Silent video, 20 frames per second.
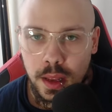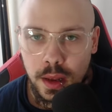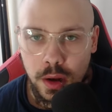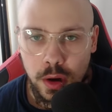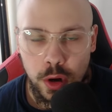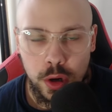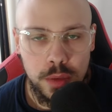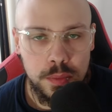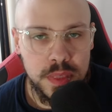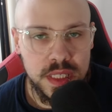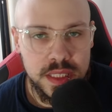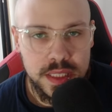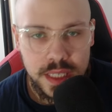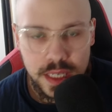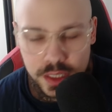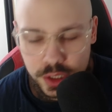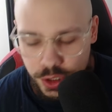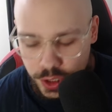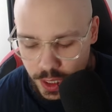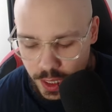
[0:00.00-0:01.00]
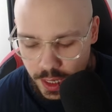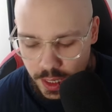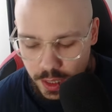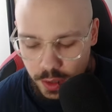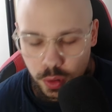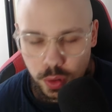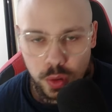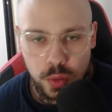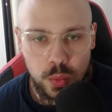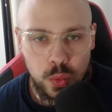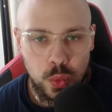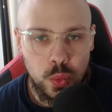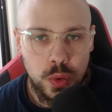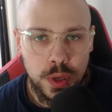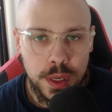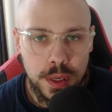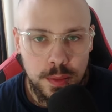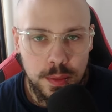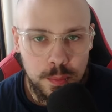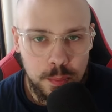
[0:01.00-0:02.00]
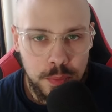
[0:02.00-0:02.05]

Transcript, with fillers: o il Messaggero comunque